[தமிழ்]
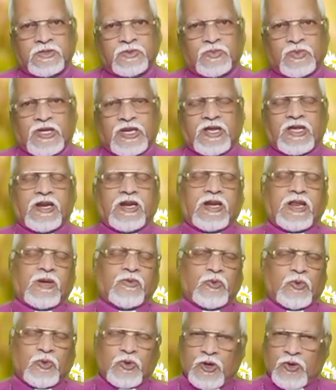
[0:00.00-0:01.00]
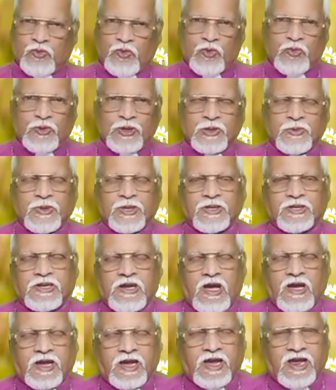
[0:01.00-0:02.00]
வருகின்ற உங்கள்
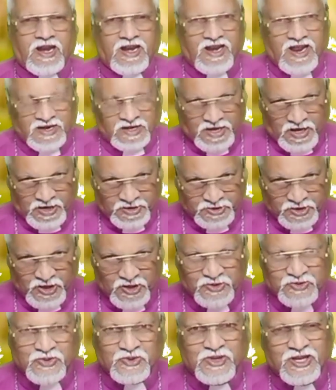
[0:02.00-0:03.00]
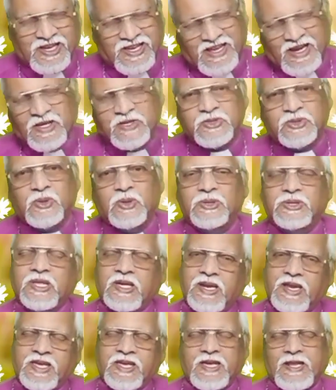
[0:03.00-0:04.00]
ஒவ்வொருவருக்காக நான் கர்த்தரை துதிக்கிறேன்
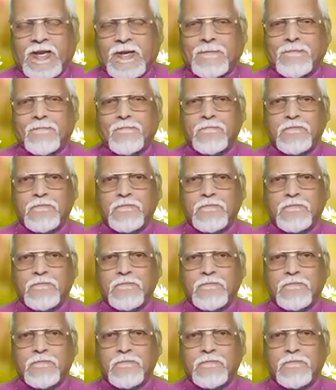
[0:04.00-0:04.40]
ஸ்தோத்தரிக்கிறேன்